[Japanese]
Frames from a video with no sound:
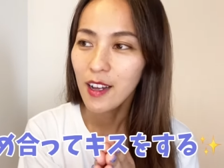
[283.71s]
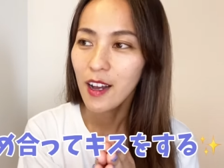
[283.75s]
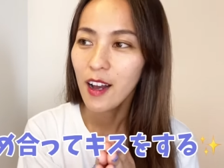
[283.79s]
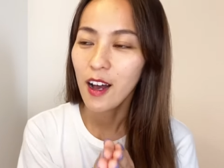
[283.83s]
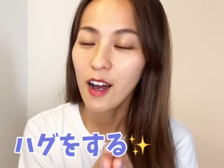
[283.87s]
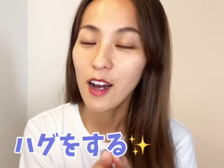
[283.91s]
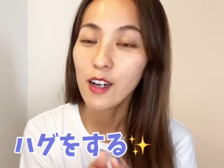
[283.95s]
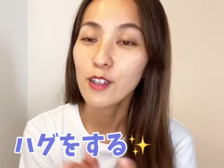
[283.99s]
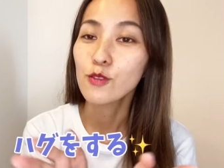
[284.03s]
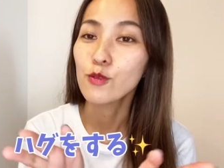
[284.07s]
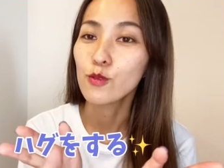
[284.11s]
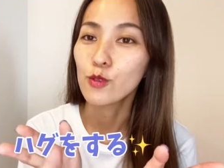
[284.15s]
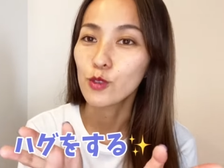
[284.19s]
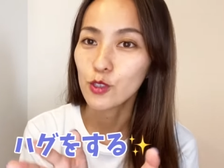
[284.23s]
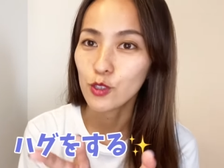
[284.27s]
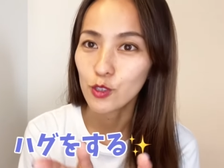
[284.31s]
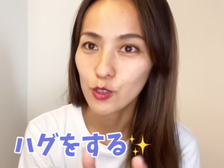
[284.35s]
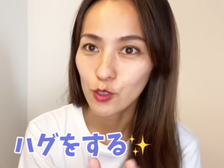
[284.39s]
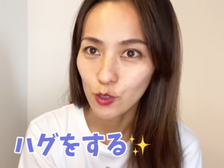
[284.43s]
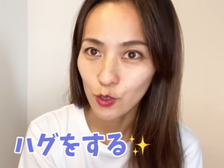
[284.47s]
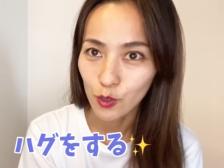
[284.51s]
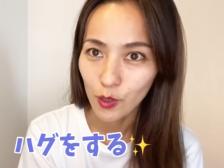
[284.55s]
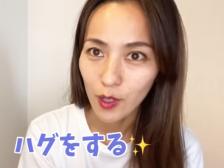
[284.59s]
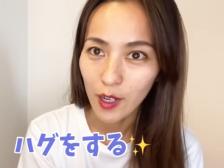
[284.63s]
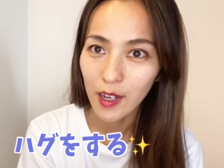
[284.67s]
ハグをす
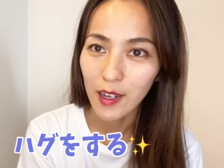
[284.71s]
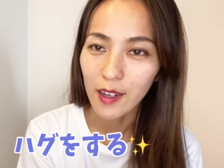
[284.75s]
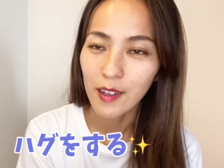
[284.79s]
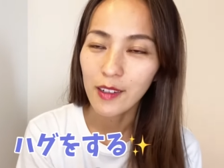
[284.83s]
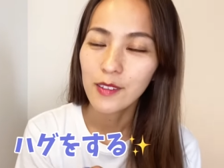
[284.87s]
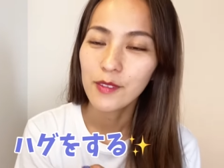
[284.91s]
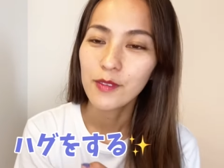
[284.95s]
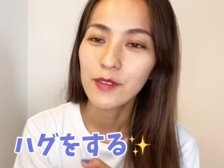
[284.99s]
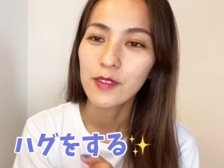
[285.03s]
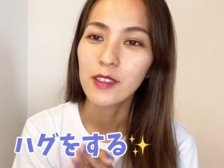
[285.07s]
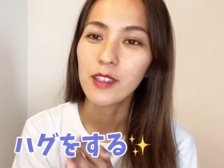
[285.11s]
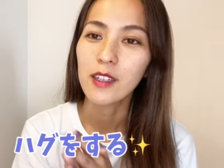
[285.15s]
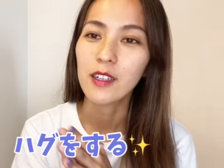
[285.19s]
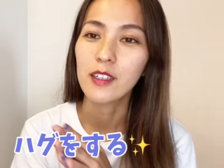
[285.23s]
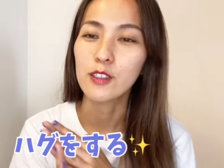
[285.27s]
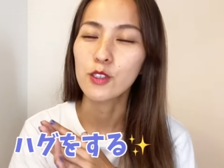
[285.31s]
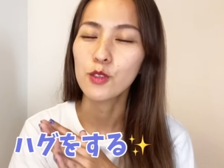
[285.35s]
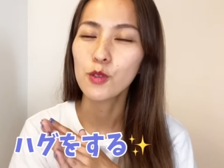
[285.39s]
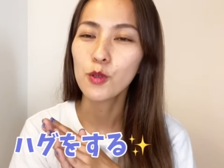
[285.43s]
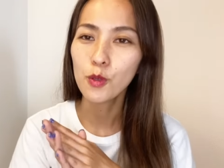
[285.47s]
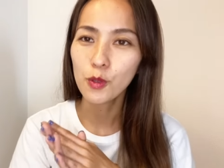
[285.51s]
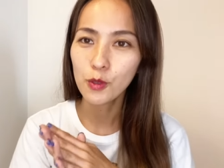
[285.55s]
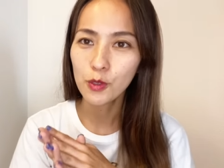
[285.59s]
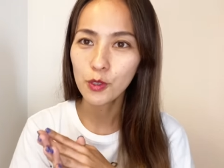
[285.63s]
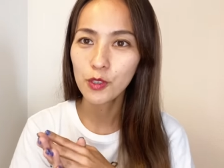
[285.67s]
るとかなんか
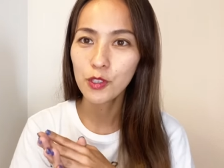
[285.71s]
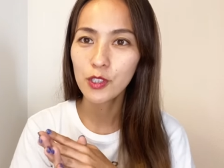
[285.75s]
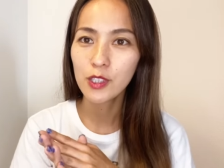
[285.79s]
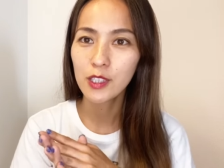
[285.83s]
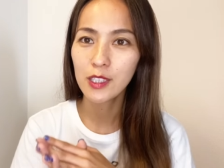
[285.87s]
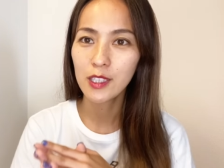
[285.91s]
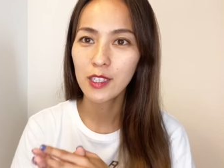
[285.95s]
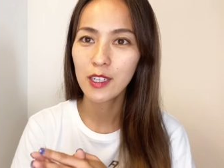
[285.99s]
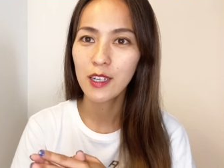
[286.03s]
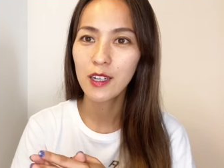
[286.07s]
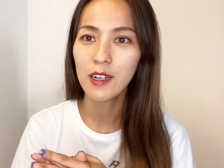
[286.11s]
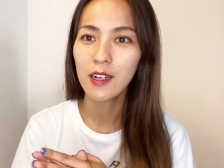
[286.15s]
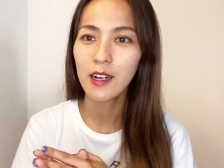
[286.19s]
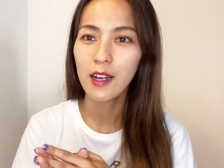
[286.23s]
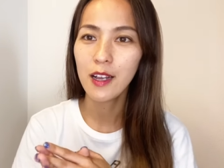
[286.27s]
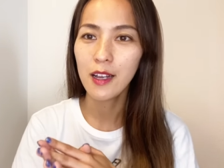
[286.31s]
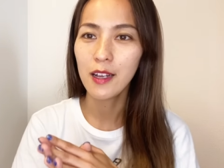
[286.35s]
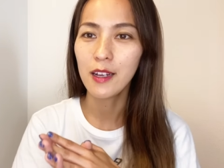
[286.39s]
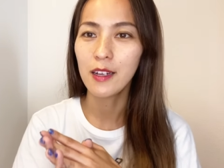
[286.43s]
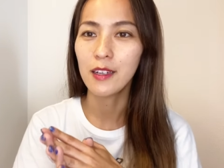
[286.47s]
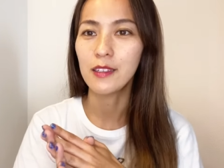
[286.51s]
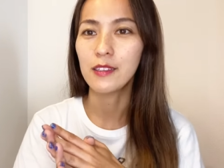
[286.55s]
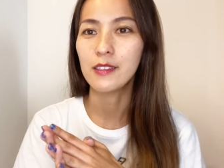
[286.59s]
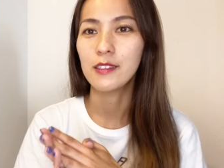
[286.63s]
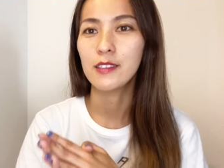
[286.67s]
そういう時間
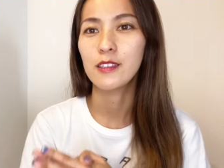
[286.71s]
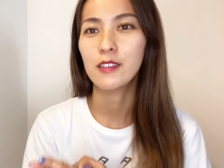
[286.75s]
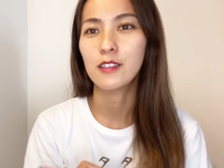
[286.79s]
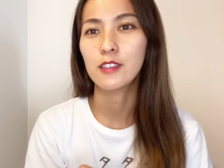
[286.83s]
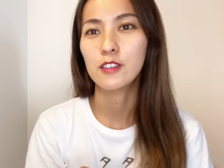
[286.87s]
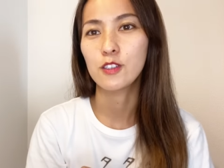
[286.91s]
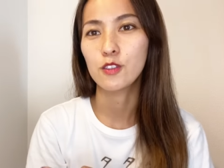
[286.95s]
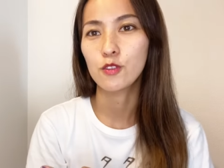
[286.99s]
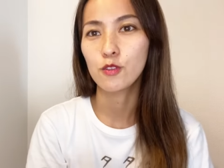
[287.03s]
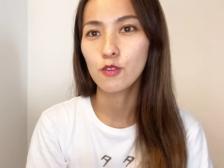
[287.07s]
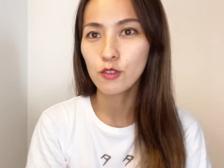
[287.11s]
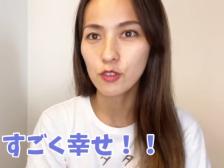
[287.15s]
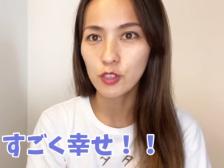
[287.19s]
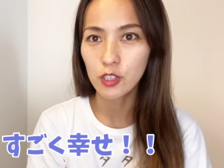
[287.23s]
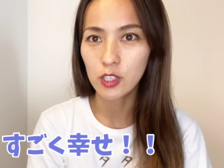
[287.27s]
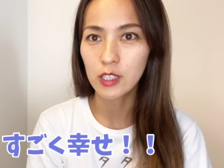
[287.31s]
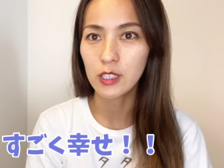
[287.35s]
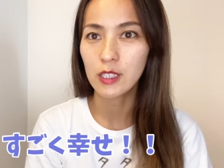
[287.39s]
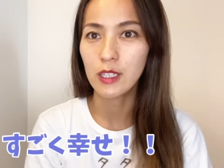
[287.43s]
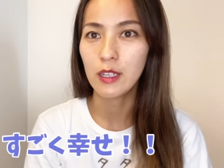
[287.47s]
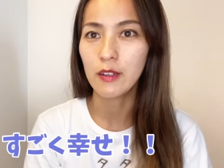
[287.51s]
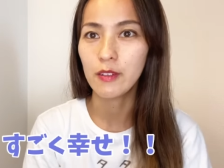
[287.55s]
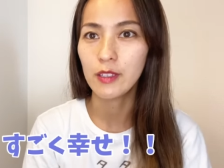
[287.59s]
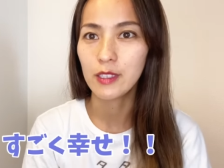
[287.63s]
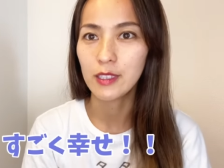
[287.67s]
がなんかすごく
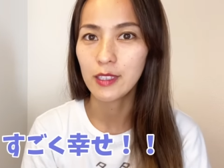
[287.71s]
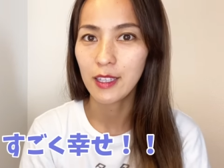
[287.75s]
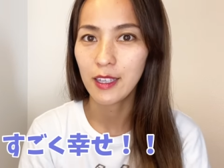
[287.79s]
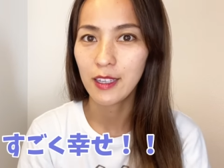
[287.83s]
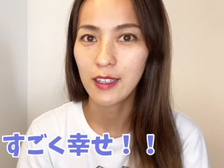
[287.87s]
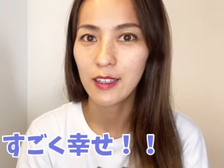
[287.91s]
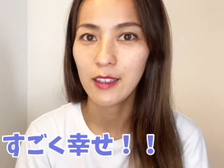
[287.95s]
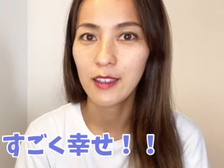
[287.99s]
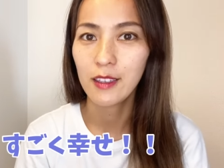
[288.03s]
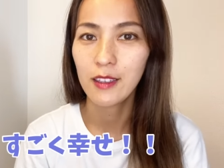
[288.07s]
幸せっ